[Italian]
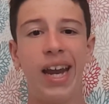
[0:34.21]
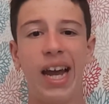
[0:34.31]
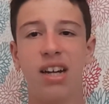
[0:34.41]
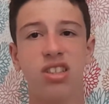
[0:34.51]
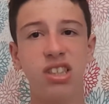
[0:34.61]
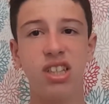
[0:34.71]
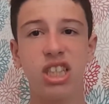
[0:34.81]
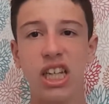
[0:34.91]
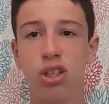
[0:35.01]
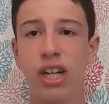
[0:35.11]
eh, ha
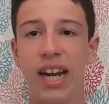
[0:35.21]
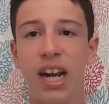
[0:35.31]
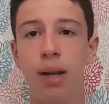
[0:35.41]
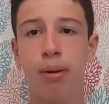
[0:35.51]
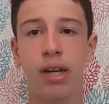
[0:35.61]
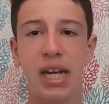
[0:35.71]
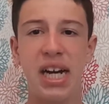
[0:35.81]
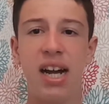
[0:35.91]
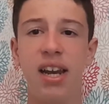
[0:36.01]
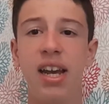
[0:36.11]
setacciato canale per
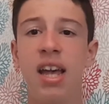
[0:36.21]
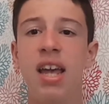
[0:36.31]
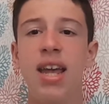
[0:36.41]
canale